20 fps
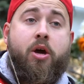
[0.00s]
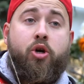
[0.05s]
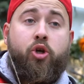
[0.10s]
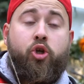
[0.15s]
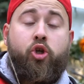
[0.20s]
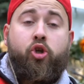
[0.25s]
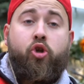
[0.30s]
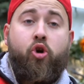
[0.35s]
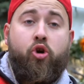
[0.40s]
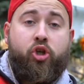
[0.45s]

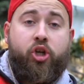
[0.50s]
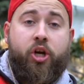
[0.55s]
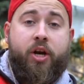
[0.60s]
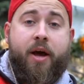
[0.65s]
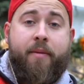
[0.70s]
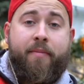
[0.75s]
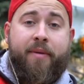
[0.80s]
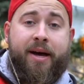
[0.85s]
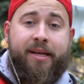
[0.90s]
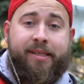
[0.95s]
что же
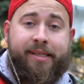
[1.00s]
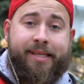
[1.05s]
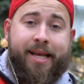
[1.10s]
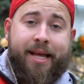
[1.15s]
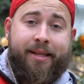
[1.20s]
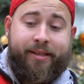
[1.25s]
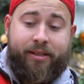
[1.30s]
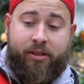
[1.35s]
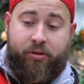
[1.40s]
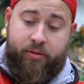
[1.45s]
нам
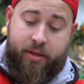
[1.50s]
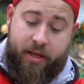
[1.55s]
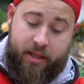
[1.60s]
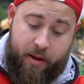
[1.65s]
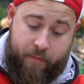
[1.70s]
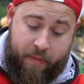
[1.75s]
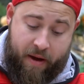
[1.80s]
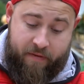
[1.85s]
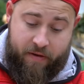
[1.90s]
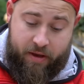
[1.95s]
осталось сюда
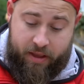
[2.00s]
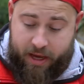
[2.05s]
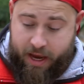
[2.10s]
добавить,